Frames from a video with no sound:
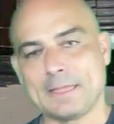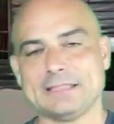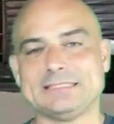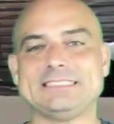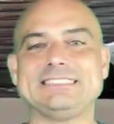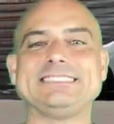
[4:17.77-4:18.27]

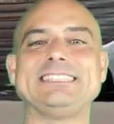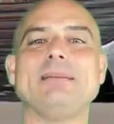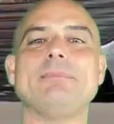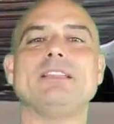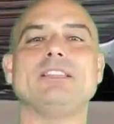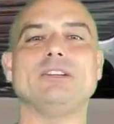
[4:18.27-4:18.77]
Se
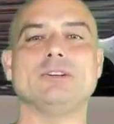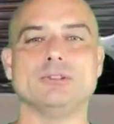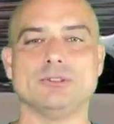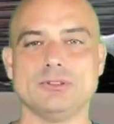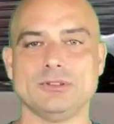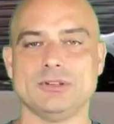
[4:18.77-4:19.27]
metió
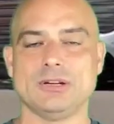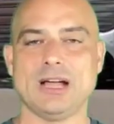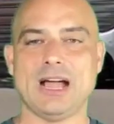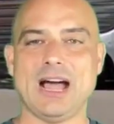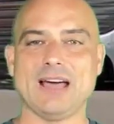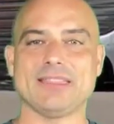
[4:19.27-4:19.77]

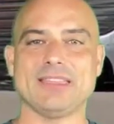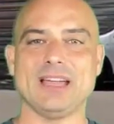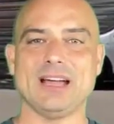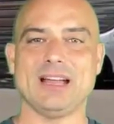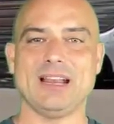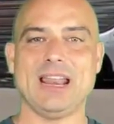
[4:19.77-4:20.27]

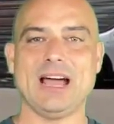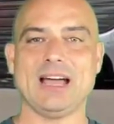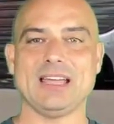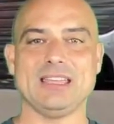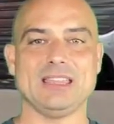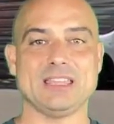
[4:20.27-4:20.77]
hacia
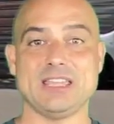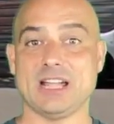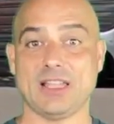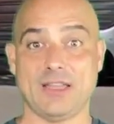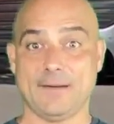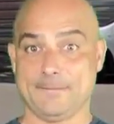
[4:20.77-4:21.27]
la
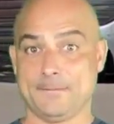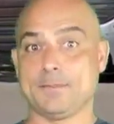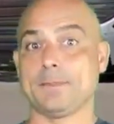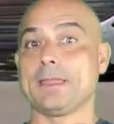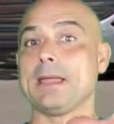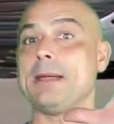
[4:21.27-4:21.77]
izquierda.
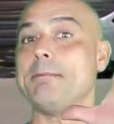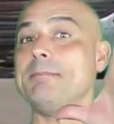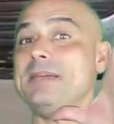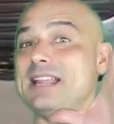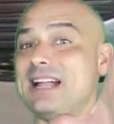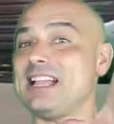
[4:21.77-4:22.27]

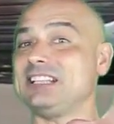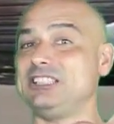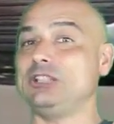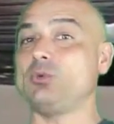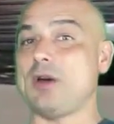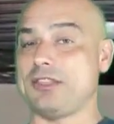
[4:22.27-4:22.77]
Mira la
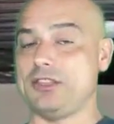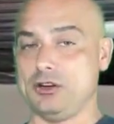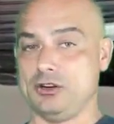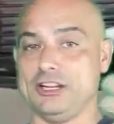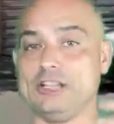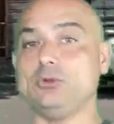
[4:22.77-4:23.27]

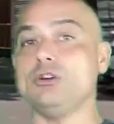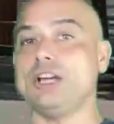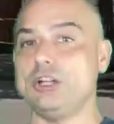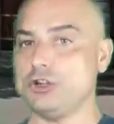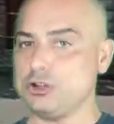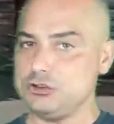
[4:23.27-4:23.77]
situación. Es un
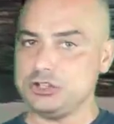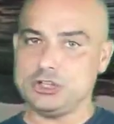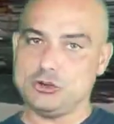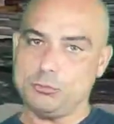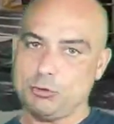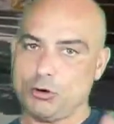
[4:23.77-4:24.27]
giro, yo
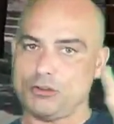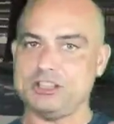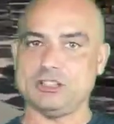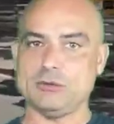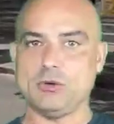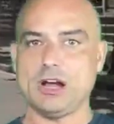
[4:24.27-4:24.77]
entiendo un poco
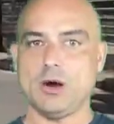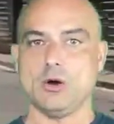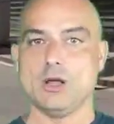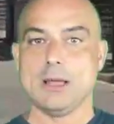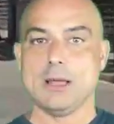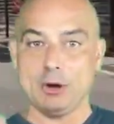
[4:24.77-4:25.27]

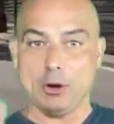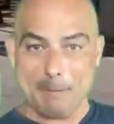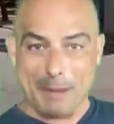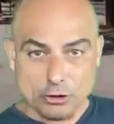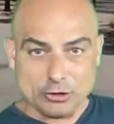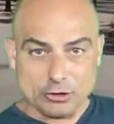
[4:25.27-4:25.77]
desdibujado, pero
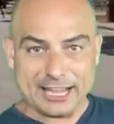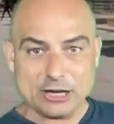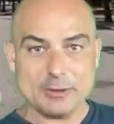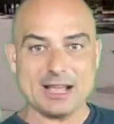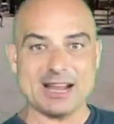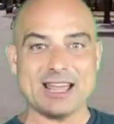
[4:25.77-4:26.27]
valora que no
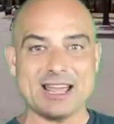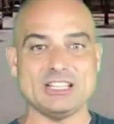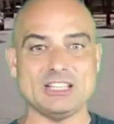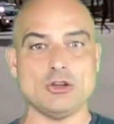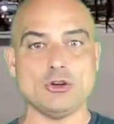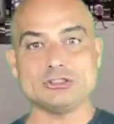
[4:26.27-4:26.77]
venga nadie en
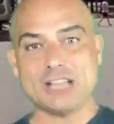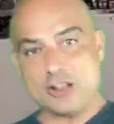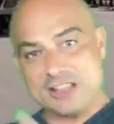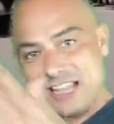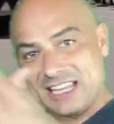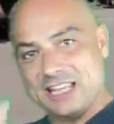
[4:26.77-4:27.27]
sentido contrario
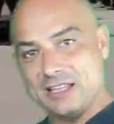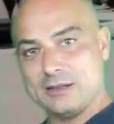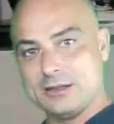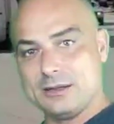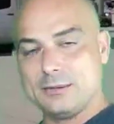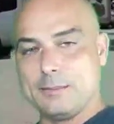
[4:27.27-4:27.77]
y
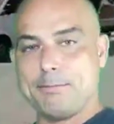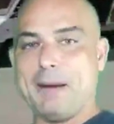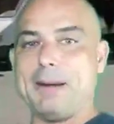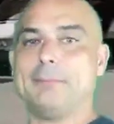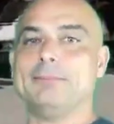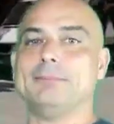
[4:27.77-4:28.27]
aquí.
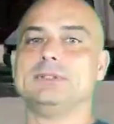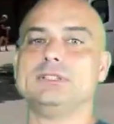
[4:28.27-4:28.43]
¡pam!